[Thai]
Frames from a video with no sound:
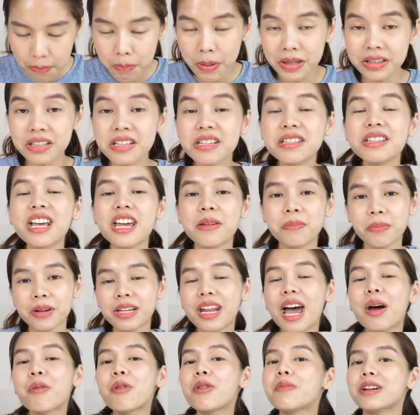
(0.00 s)
ปฏิเสธไม่
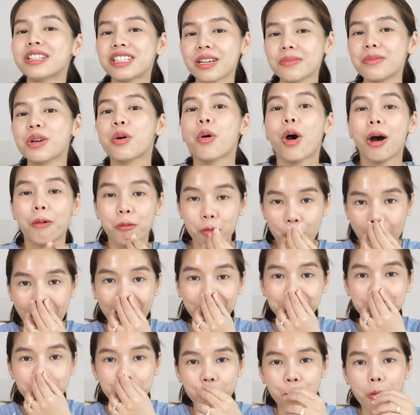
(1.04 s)
ได้ว่ามันจะมีความหวา
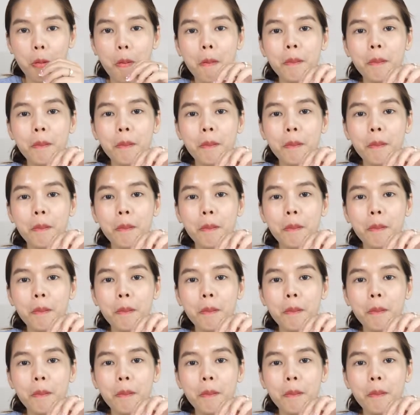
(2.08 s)
นอยู่